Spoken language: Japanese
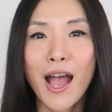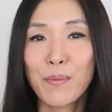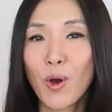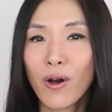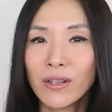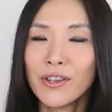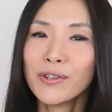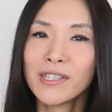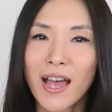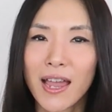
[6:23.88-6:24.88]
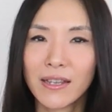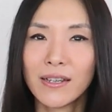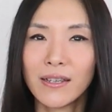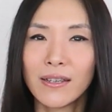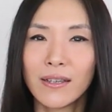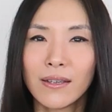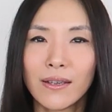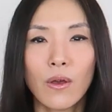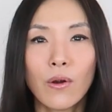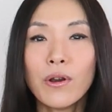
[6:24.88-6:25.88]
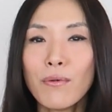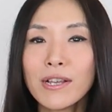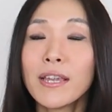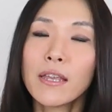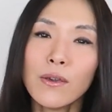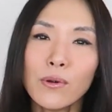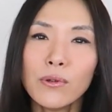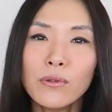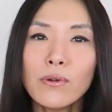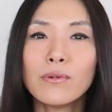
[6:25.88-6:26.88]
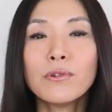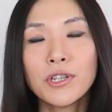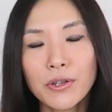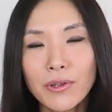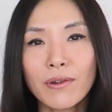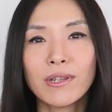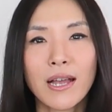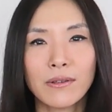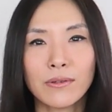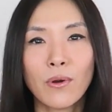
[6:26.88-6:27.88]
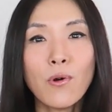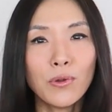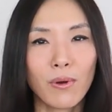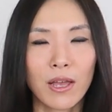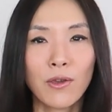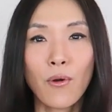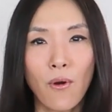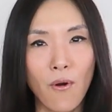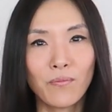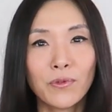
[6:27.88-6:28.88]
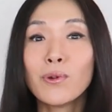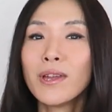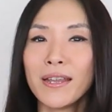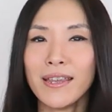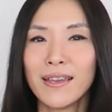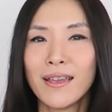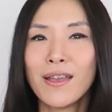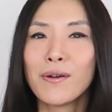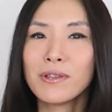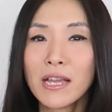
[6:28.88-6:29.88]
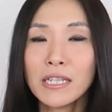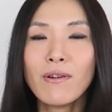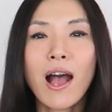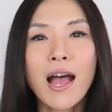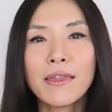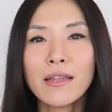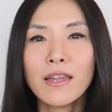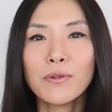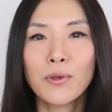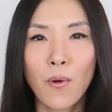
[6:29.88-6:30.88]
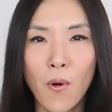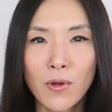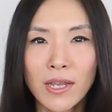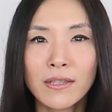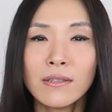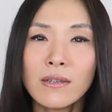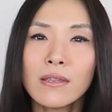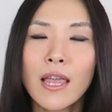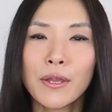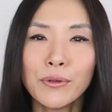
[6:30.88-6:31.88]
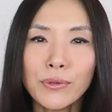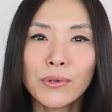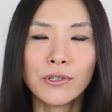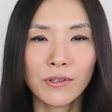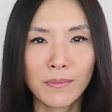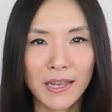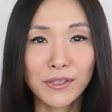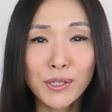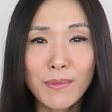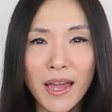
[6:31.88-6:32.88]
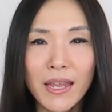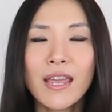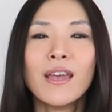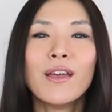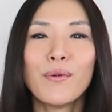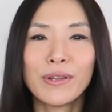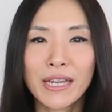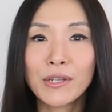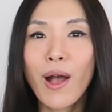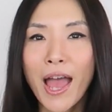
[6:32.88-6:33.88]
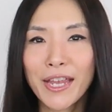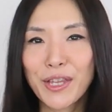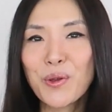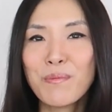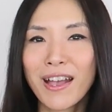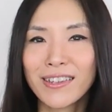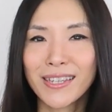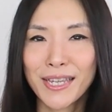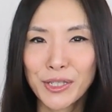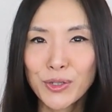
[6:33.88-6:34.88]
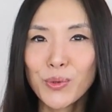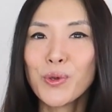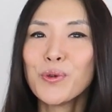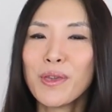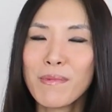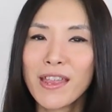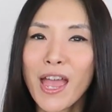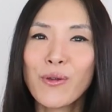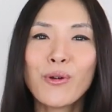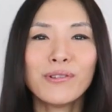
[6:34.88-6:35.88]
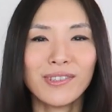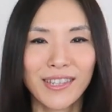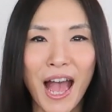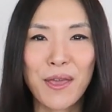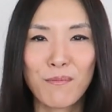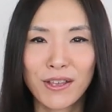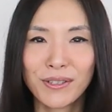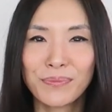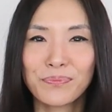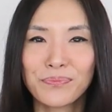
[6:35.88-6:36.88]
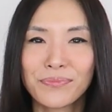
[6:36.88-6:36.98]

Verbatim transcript: I'm on your side これは先ほどの後ろではなく今度は横隣私はあなたの横についているという意味でつまり私はあなたの味方ですという意味でよく使います